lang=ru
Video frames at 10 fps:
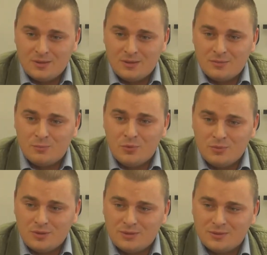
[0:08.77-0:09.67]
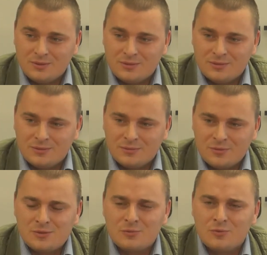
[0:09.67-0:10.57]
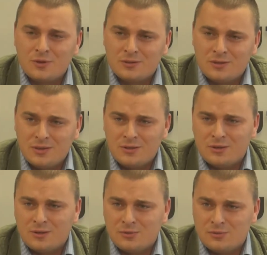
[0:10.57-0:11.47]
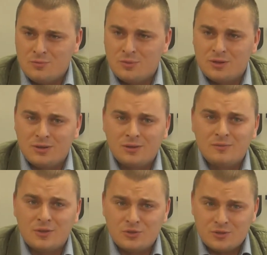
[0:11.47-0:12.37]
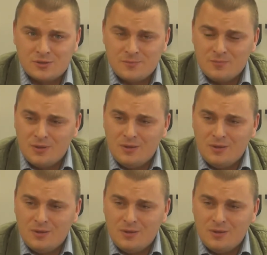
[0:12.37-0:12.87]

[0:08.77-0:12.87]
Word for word: и помнят э, выставку военной техники возле мемориала «Вечность».